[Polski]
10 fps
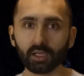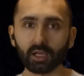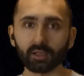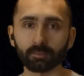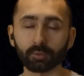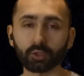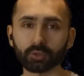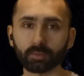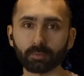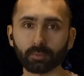ale po to,
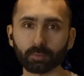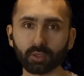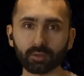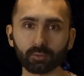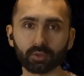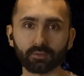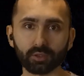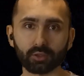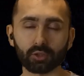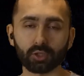żeby po prostu
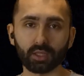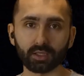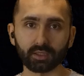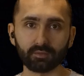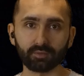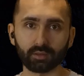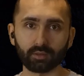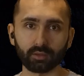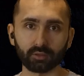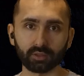dowiedzieć się jak
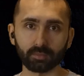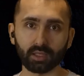najwięcej o tym,